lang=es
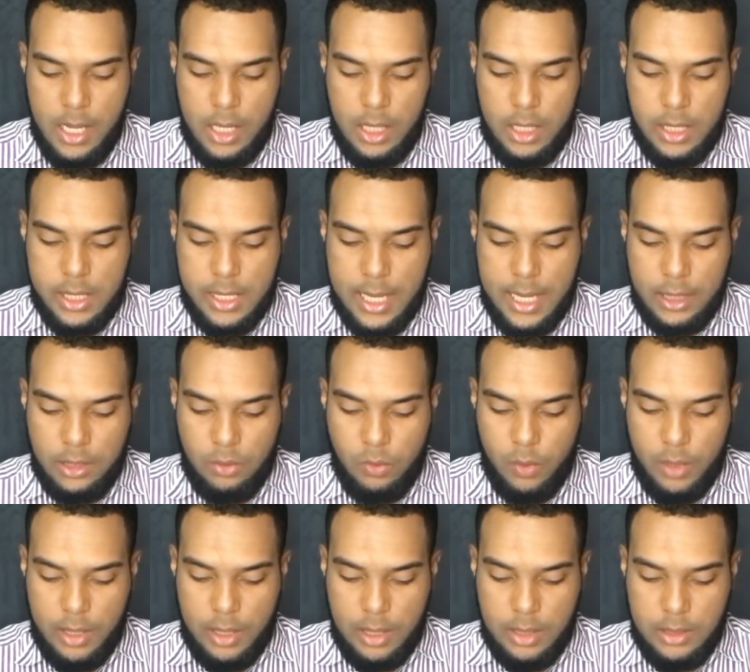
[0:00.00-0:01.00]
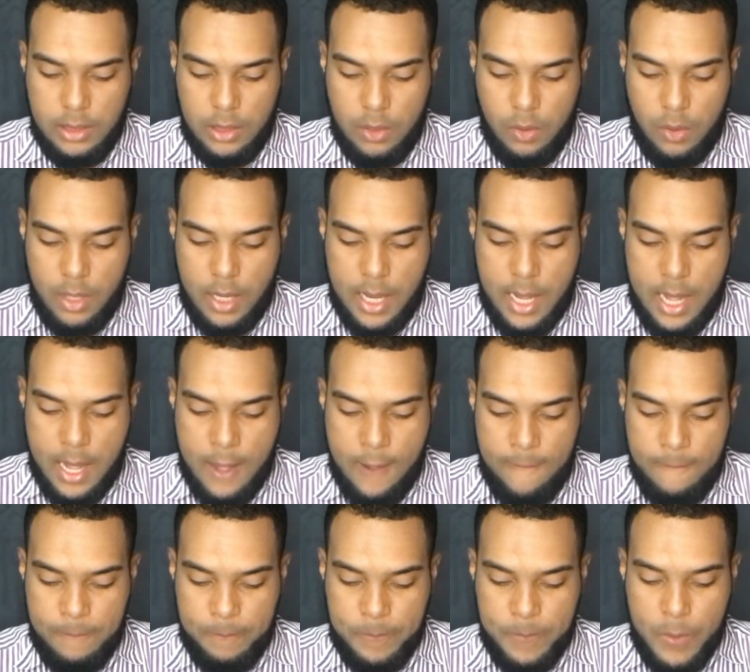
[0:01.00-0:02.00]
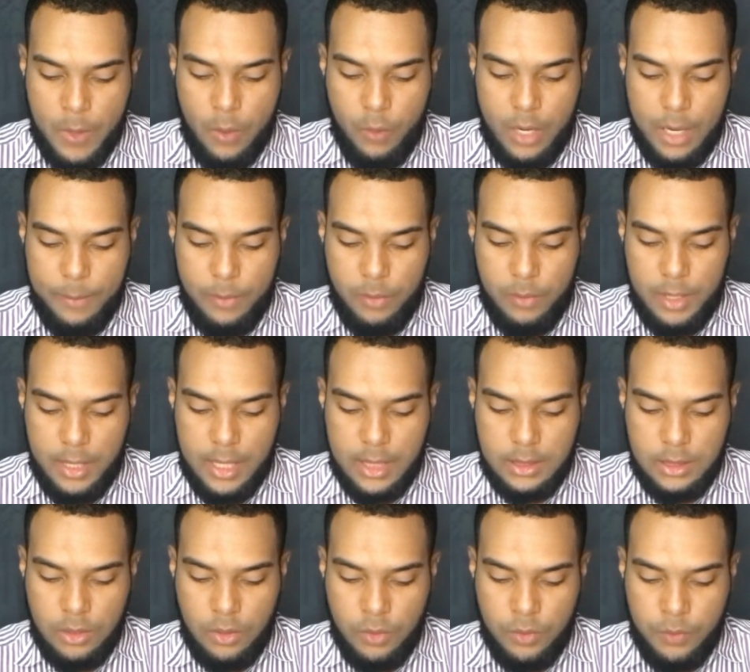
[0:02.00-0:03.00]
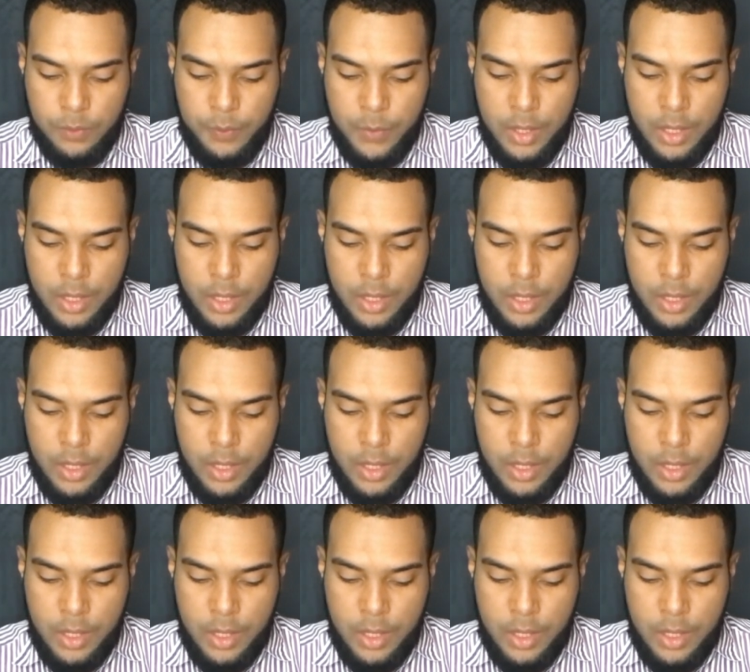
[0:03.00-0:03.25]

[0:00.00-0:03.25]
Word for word: Y capture que le hicieron a, una publicación,